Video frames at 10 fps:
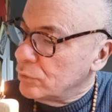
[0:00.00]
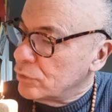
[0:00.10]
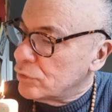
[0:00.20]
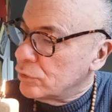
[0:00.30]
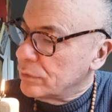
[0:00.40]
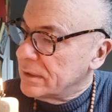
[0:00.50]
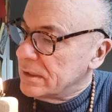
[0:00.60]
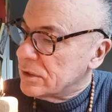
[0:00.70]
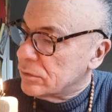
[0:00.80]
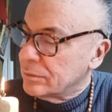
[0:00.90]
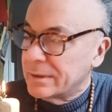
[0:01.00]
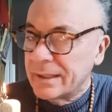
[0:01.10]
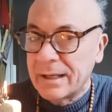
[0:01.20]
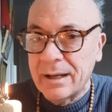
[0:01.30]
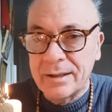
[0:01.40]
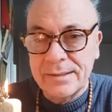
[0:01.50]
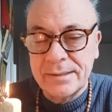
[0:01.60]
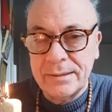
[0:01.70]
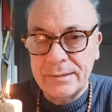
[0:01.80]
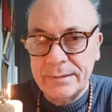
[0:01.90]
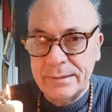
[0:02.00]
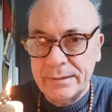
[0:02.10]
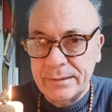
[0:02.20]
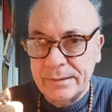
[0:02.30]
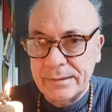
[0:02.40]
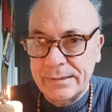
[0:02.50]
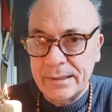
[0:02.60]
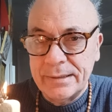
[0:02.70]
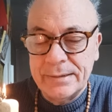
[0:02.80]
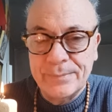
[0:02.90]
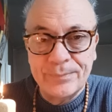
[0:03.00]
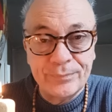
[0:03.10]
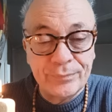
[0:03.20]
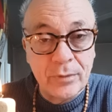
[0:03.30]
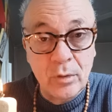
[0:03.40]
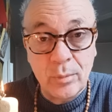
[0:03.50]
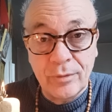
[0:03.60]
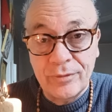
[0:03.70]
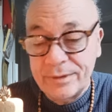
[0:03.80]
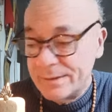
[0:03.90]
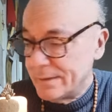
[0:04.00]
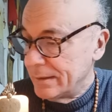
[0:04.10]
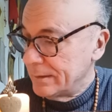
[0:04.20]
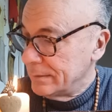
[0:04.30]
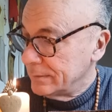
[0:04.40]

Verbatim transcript: ceux qui sont écrasés, dit Isaïe, le prophète Isaïe.